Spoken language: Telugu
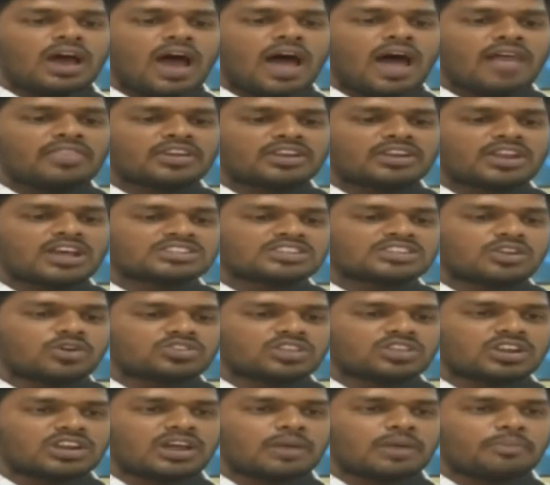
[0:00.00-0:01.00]
ఆంధ్ర రాష్ట్ర
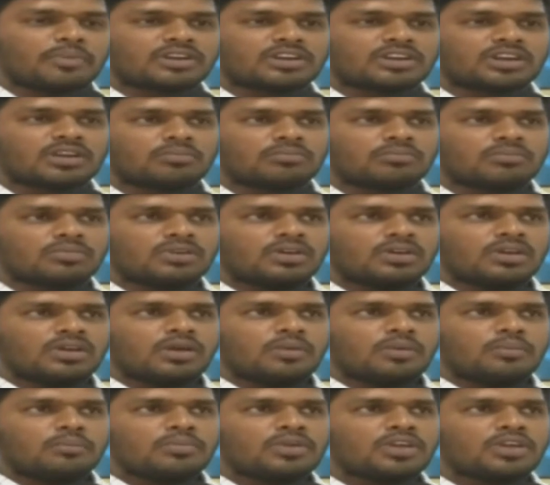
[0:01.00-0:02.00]
అవతరణగా పెట్టడం
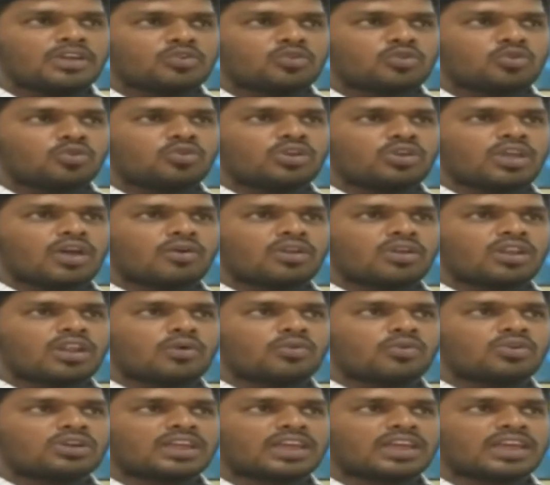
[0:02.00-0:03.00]
మీకు ఏమన్నా
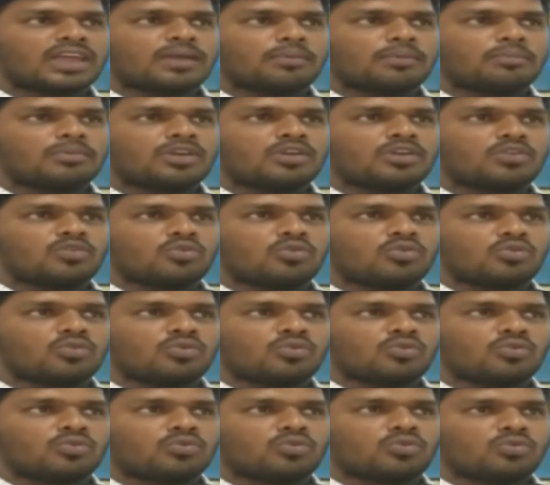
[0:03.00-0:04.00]
ఉంటే మీకు
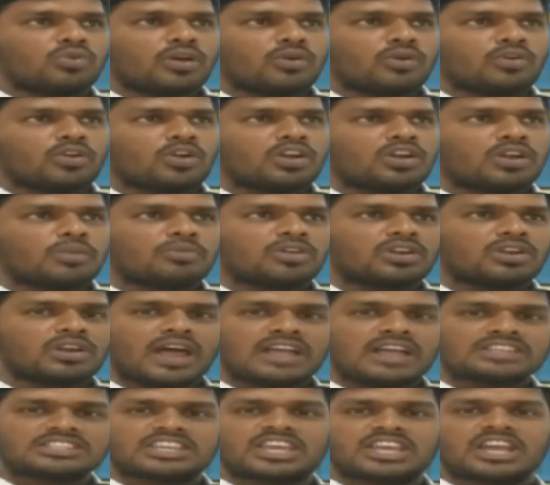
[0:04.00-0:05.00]
ఏమన్నా ఉంటే మీరు
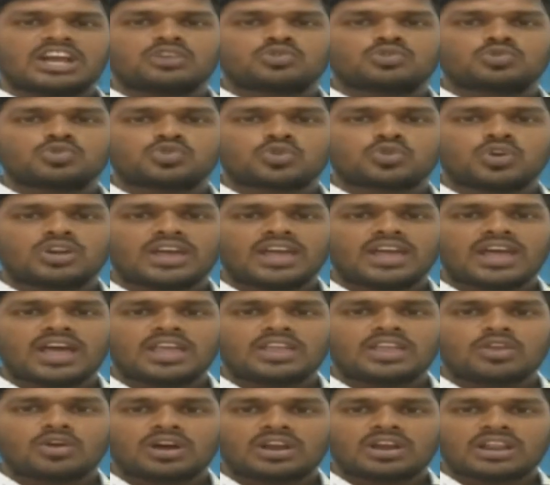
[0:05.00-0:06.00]
రాజకీయంగా చూసుకున్నాయా
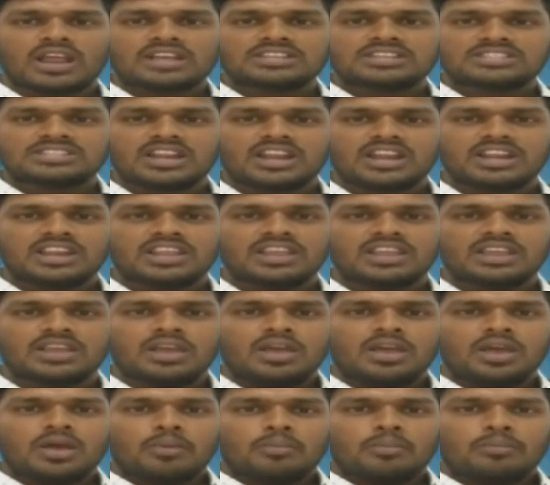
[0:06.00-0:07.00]
ఈ యొక్క రాష్ట్రాన్ని
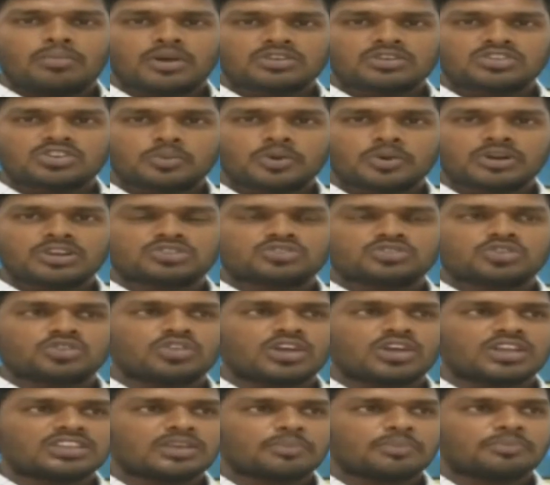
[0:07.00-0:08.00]
భ్రష్టు
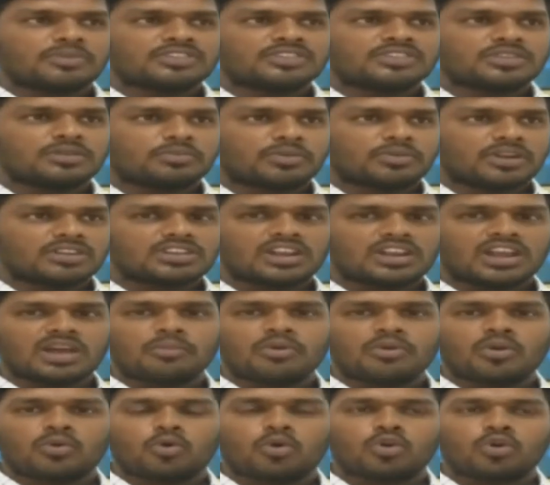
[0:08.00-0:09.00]
అని చెప్పేసి ప్రజలుగా
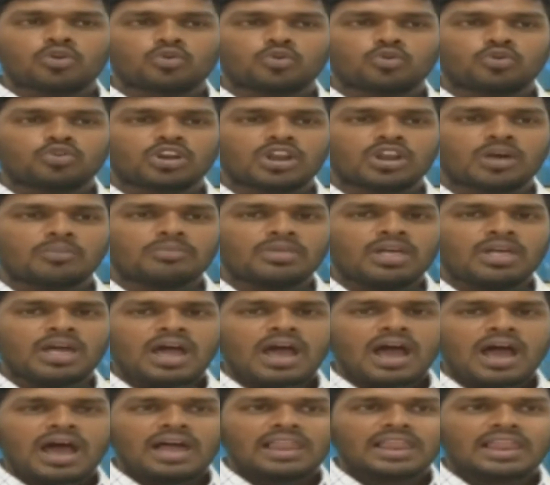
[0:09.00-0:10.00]
మేము కోరుకుంటున్నాం
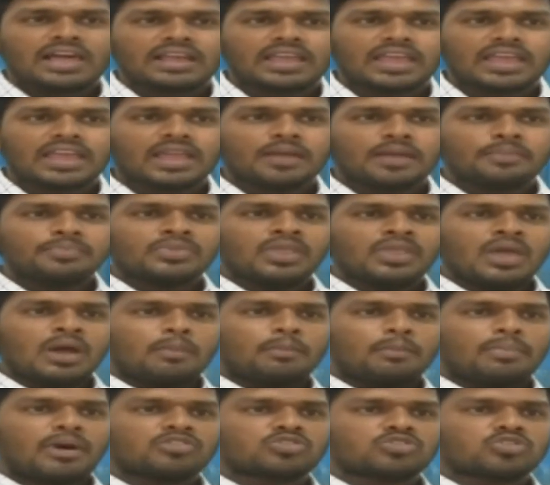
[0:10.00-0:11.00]
అలాగే
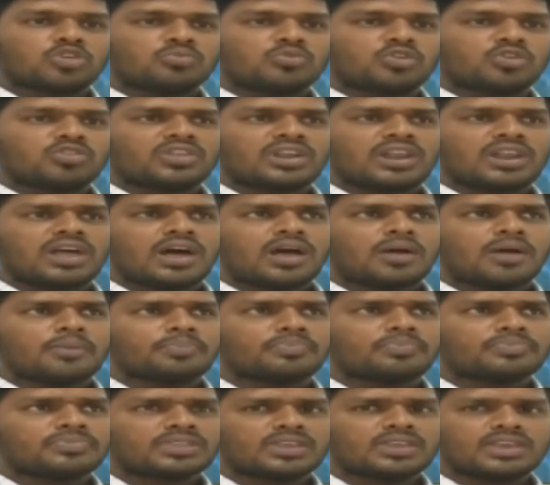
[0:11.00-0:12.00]
పంతొమ్మిది వందల
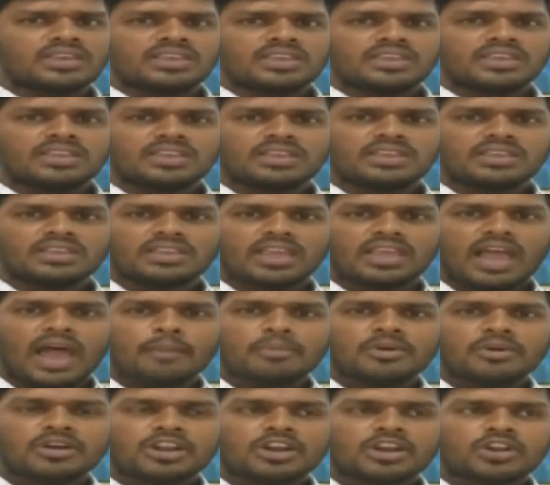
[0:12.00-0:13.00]

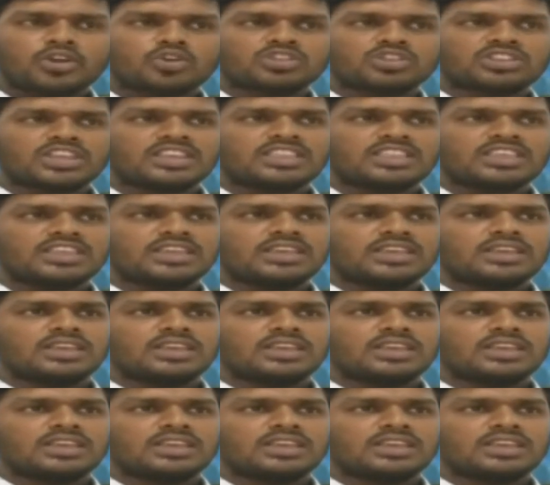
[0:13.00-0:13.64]
యాభై రెండవ తేదీ